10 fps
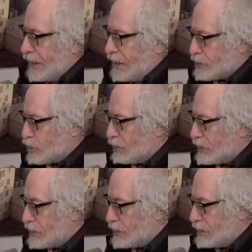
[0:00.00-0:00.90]

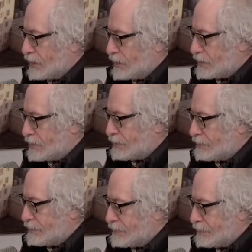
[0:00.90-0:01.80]
зона
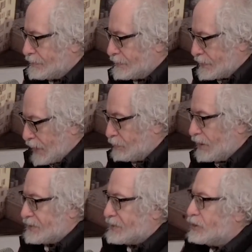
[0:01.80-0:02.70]
э,
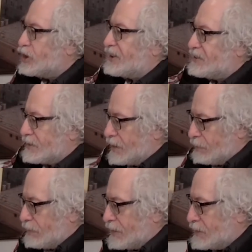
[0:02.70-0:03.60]
Донбасса, части
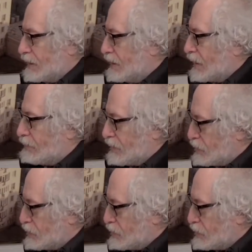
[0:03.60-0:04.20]
Донбасса, или как у нас